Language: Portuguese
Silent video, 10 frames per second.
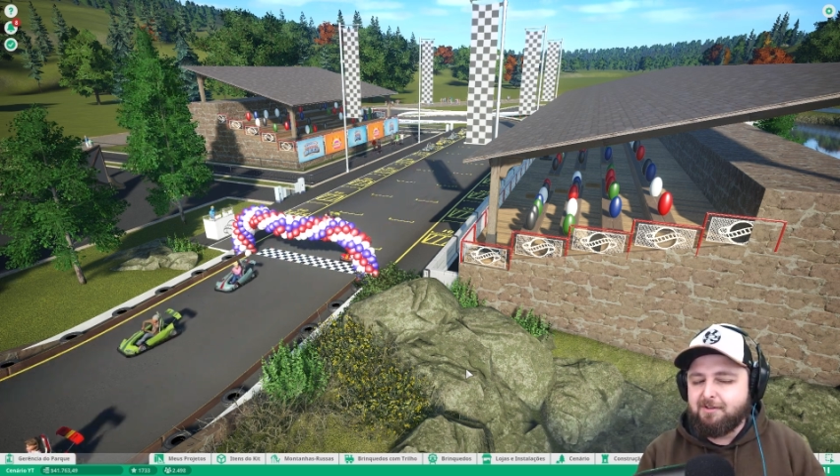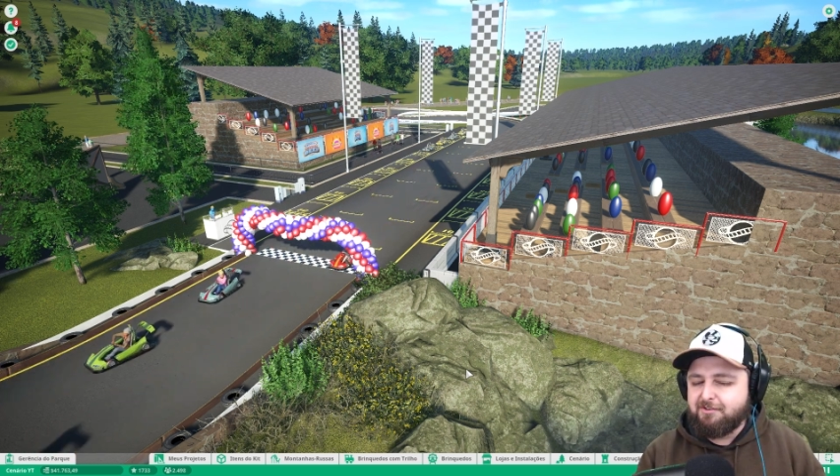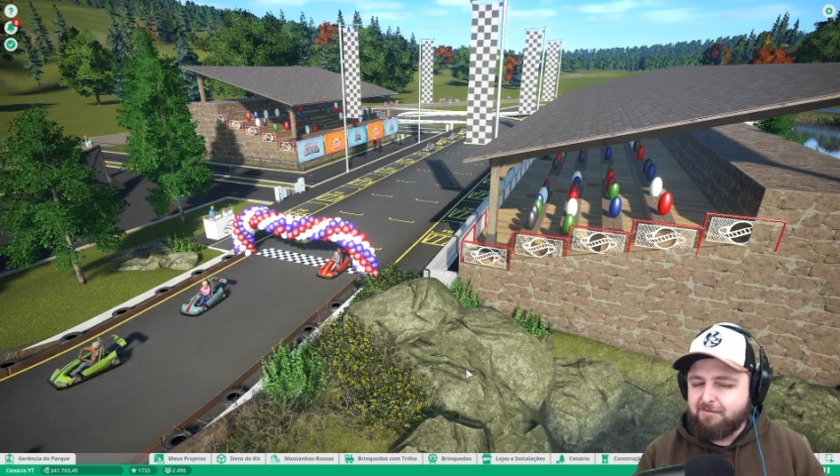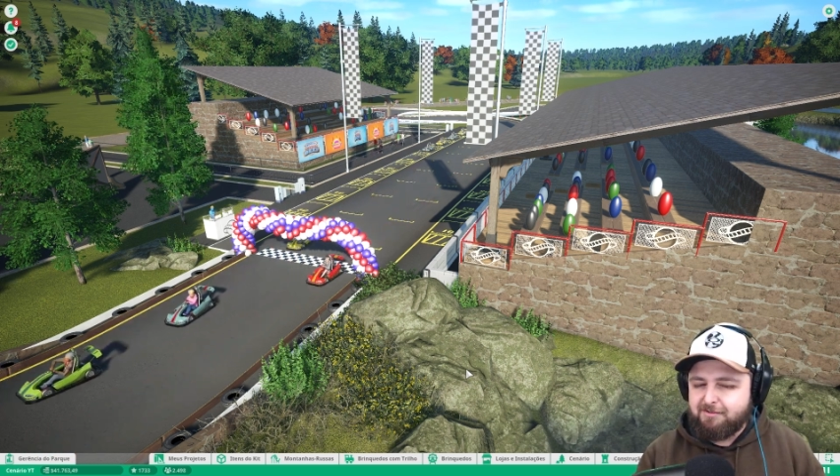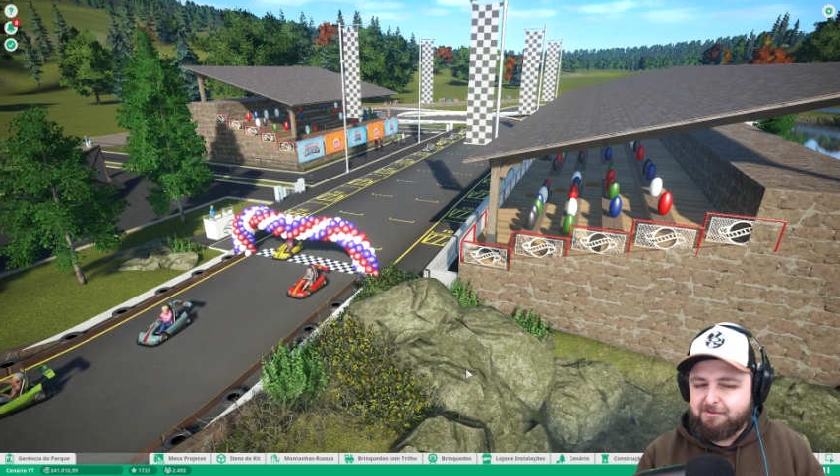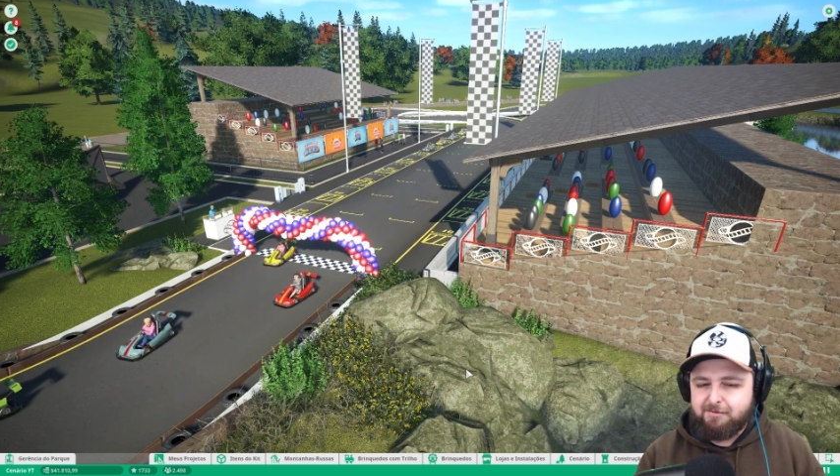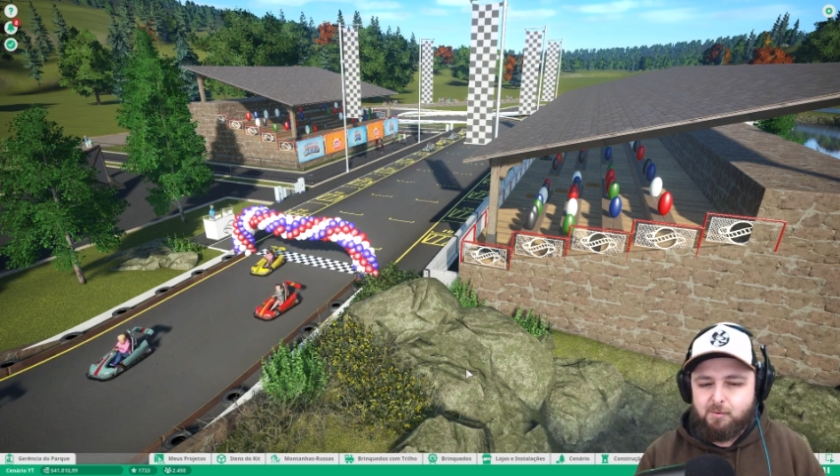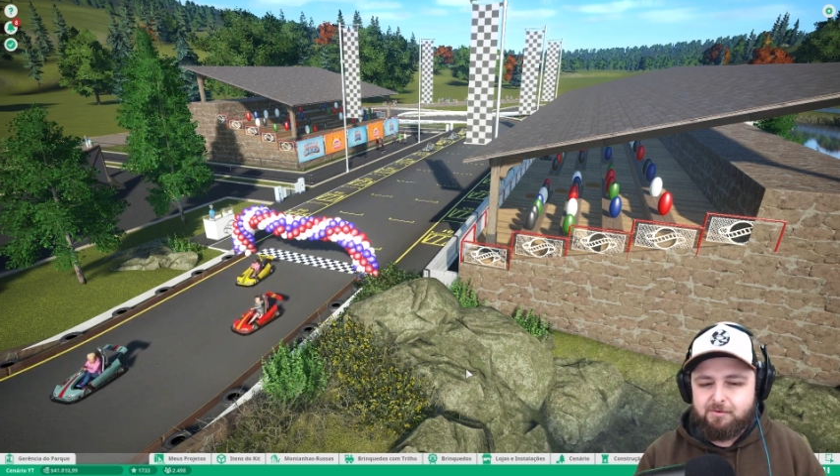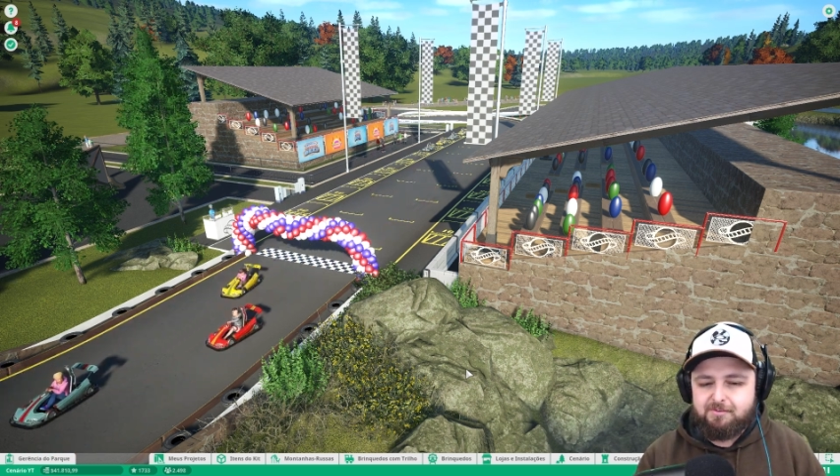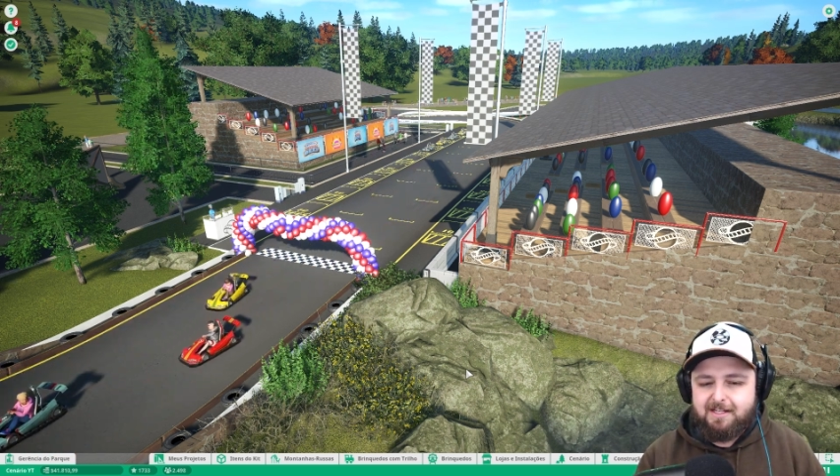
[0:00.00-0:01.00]
Eu acho que vocês vão
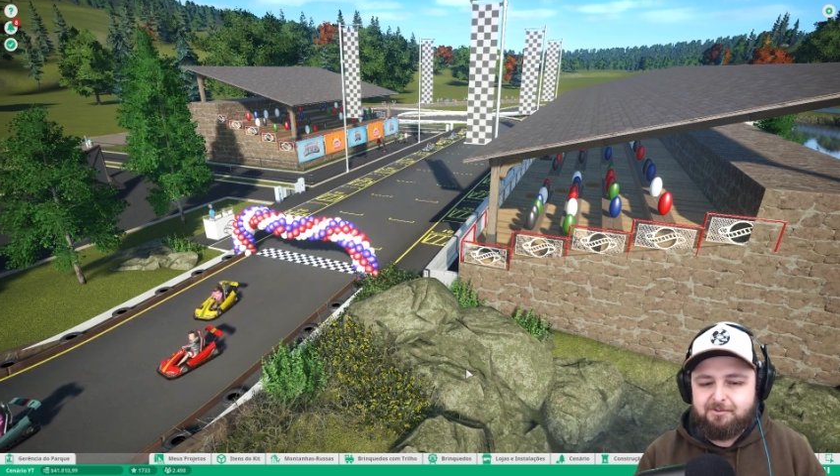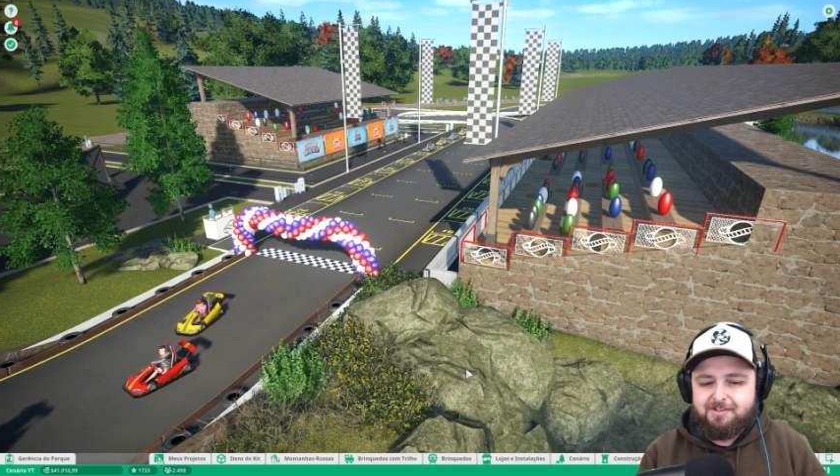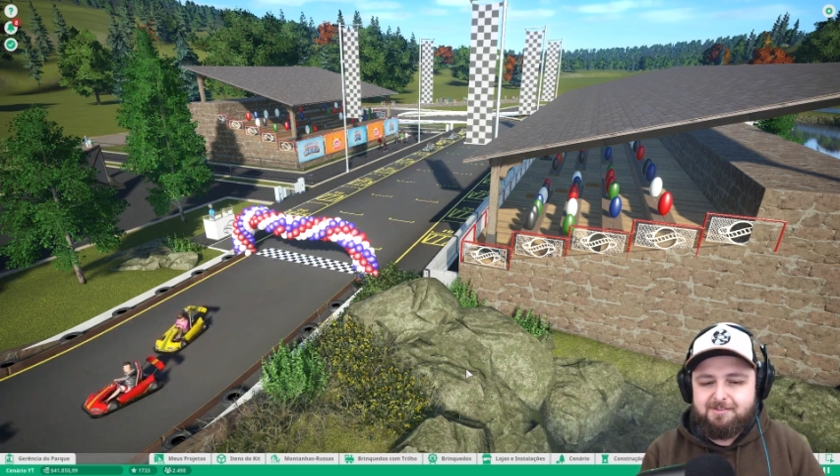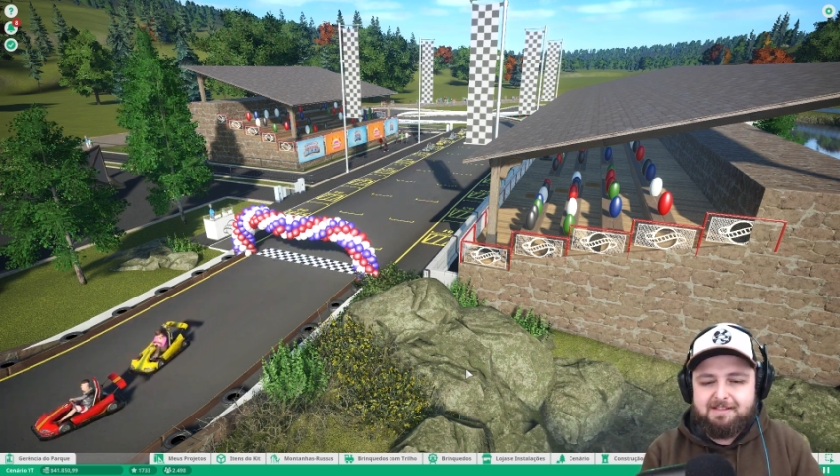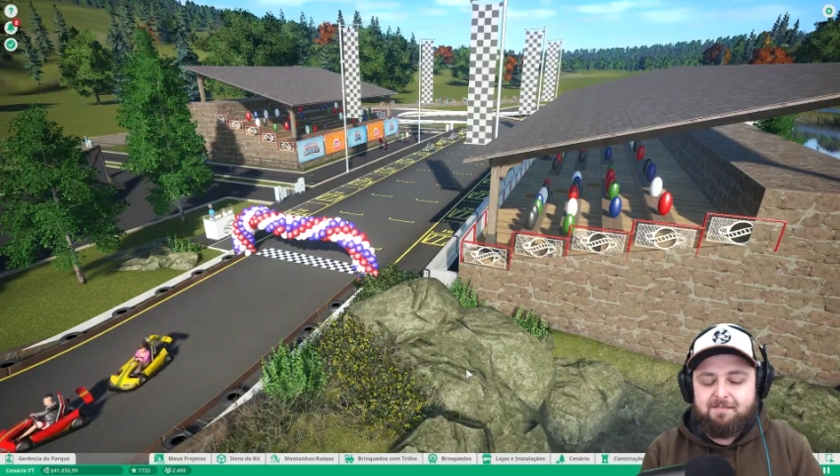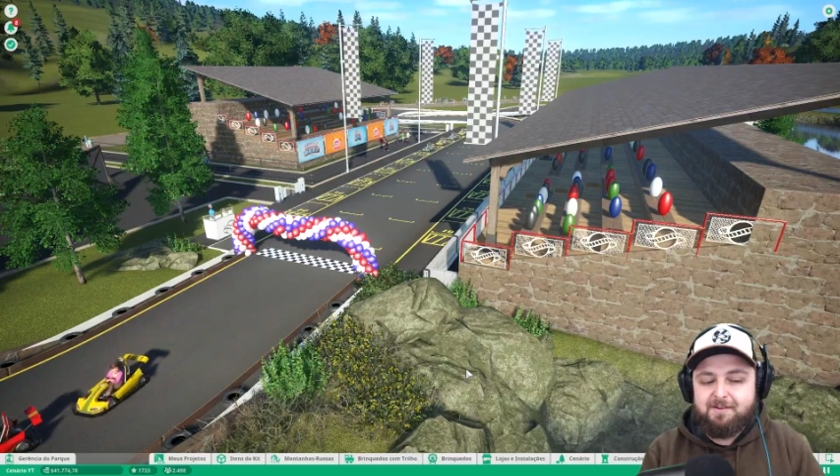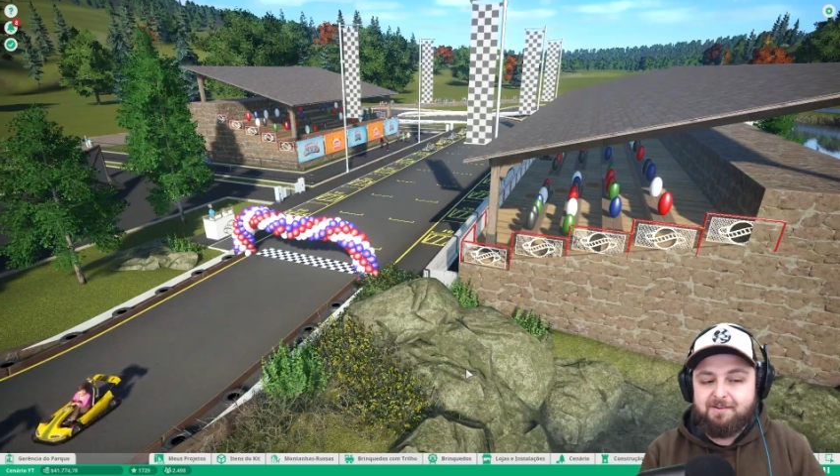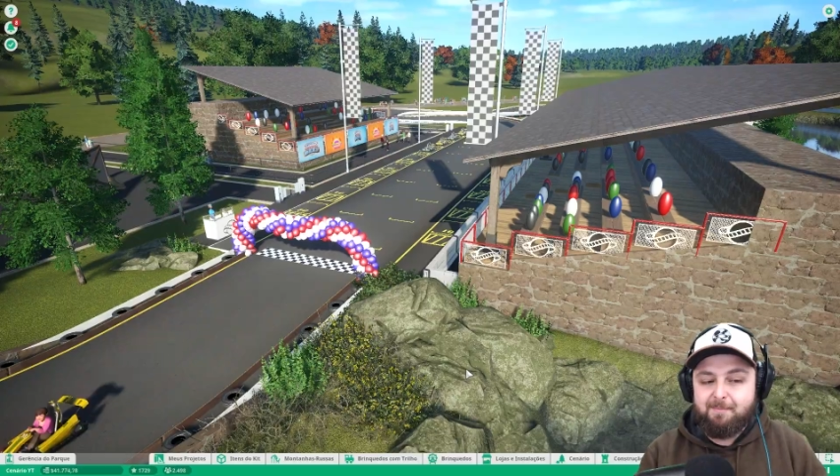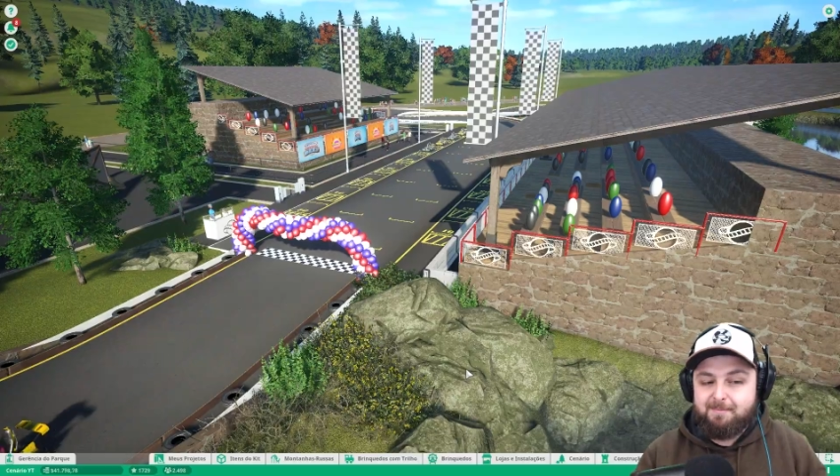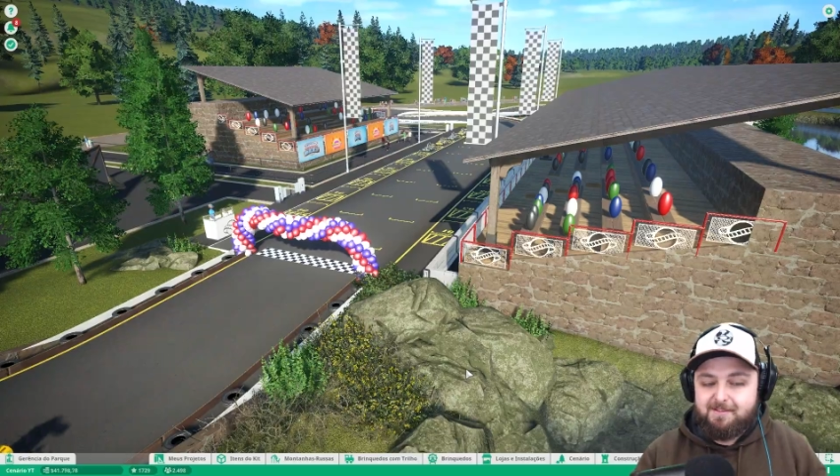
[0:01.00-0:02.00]
gostar do jeito que tá
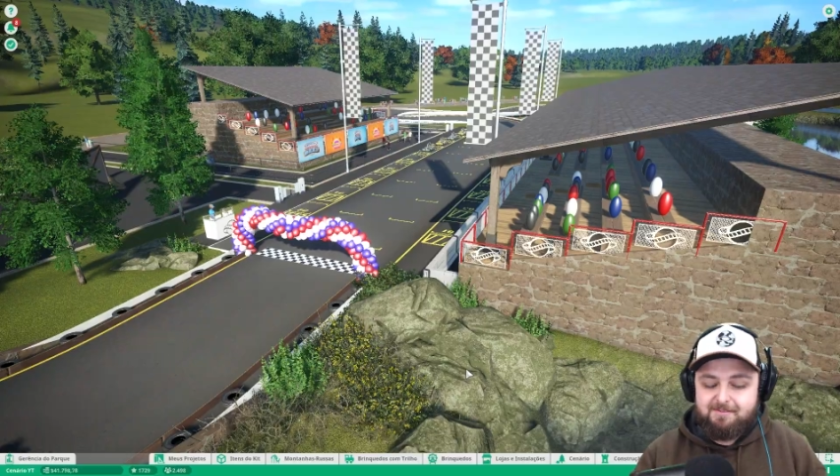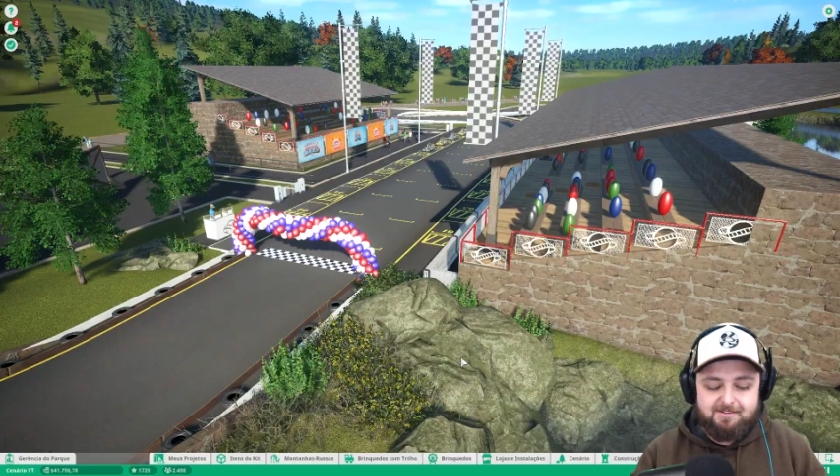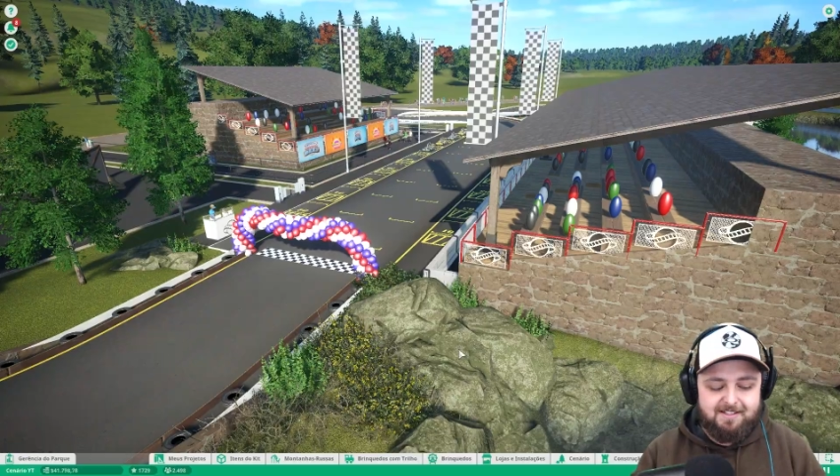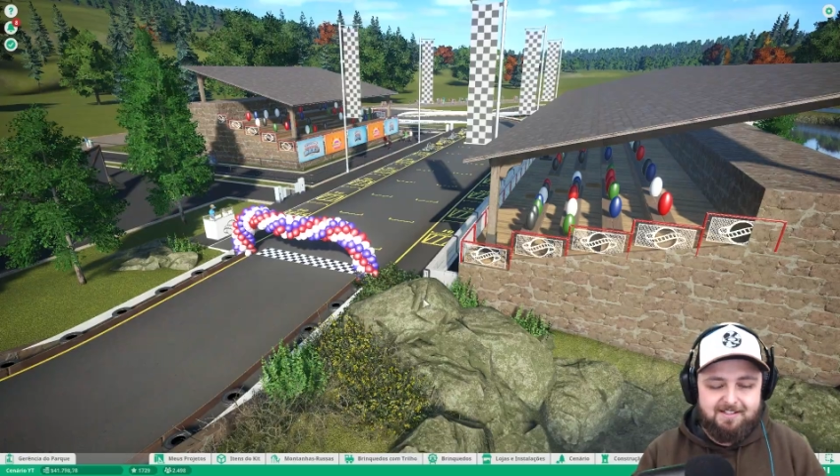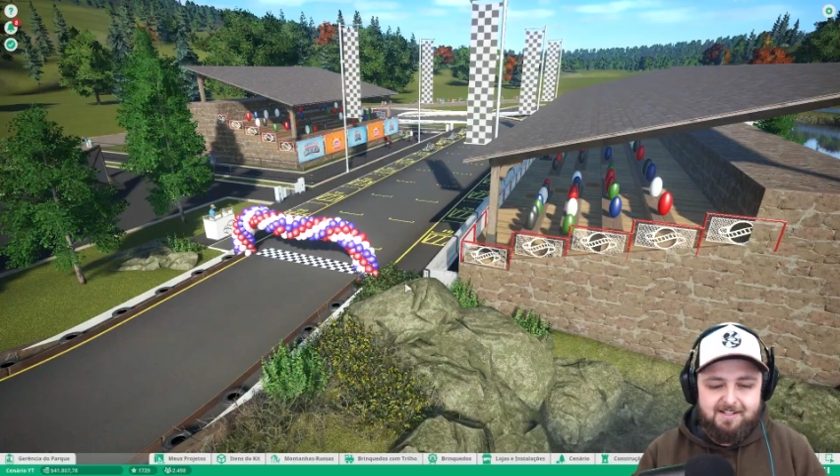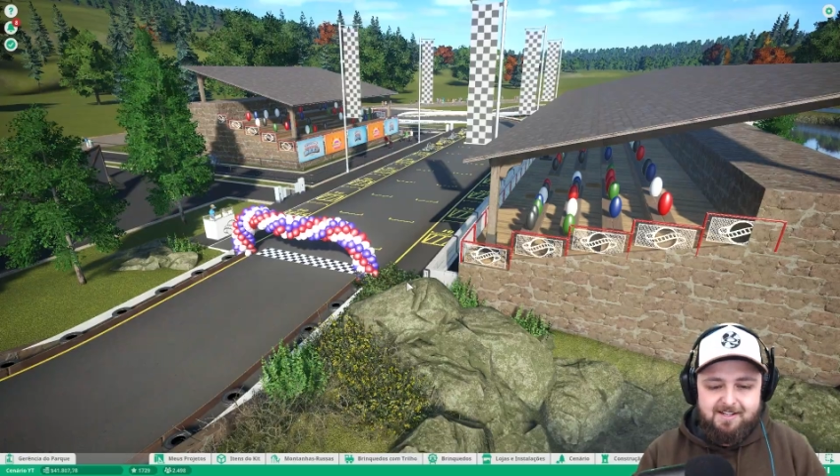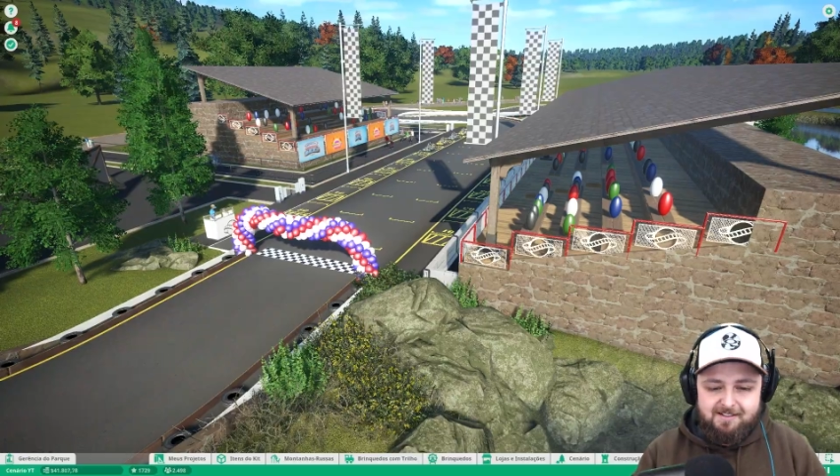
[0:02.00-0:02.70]
ficando a pista.